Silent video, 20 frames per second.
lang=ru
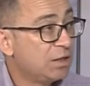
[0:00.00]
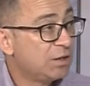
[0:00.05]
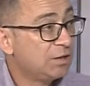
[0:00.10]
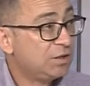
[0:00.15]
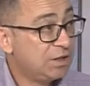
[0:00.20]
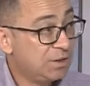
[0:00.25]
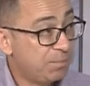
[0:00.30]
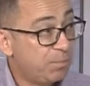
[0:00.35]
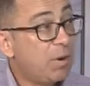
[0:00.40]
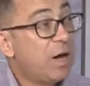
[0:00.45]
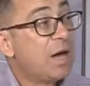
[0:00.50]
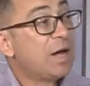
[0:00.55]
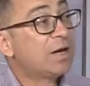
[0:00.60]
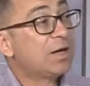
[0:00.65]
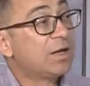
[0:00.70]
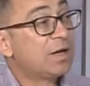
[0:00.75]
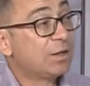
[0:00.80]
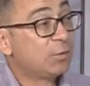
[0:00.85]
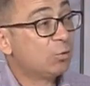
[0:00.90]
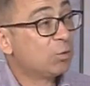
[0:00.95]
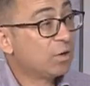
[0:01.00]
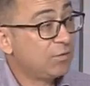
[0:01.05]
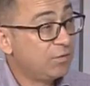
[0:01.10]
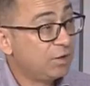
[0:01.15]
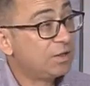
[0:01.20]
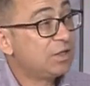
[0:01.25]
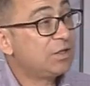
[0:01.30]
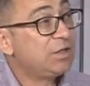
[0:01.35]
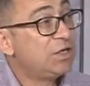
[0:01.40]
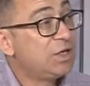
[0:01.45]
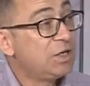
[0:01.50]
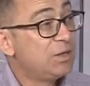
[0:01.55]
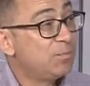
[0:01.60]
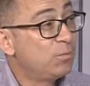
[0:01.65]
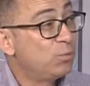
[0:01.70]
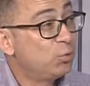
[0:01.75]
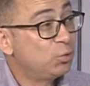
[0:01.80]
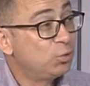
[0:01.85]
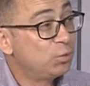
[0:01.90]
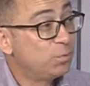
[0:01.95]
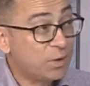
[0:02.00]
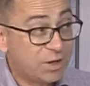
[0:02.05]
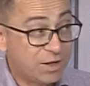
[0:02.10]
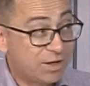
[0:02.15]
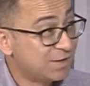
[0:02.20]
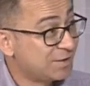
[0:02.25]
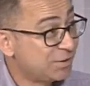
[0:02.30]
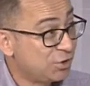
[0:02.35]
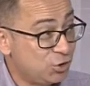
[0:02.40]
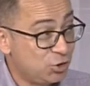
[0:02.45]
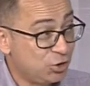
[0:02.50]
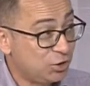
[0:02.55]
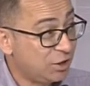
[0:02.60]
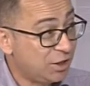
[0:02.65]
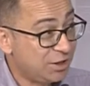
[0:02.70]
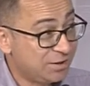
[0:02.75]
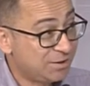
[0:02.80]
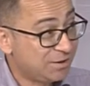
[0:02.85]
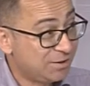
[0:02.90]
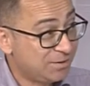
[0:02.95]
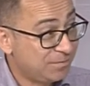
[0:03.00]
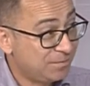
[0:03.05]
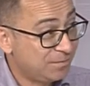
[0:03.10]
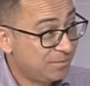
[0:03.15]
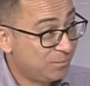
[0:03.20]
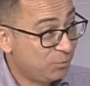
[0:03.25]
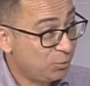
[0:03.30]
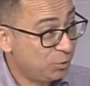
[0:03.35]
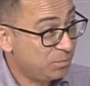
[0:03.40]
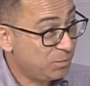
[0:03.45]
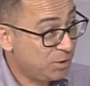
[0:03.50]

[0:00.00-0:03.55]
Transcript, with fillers: те пары, которые в этот день будут бракосочетаться – вот,